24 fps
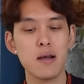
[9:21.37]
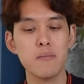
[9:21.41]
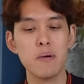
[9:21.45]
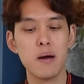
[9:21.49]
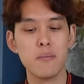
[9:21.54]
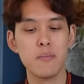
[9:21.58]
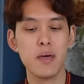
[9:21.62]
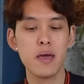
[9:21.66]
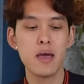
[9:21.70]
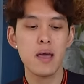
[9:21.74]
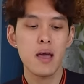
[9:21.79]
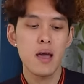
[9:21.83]
ขึ้น
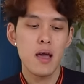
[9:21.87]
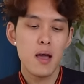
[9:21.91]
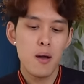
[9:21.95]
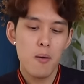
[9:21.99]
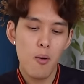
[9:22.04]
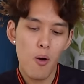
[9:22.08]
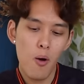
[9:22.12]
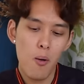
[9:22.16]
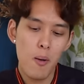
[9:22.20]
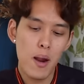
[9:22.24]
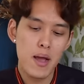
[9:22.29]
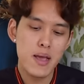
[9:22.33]
แบบนี้
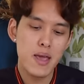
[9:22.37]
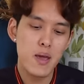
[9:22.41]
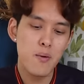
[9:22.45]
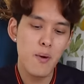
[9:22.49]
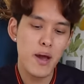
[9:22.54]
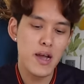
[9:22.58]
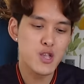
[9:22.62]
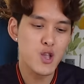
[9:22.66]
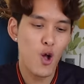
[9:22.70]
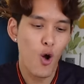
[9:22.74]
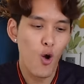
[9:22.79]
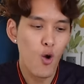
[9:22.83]
ผมก็เลังคิด
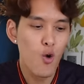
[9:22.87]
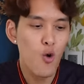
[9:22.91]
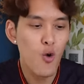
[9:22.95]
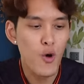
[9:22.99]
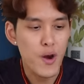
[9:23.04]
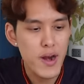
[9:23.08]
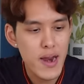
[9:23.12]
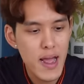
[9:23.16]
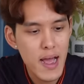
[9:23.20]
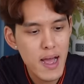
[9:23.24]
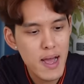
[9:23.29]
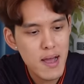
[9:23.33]
ว่าไอ้สองก
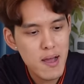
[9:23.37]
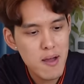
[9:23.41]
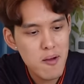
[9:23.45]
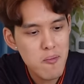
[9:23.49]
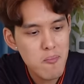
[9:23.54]
ฎเนี้ย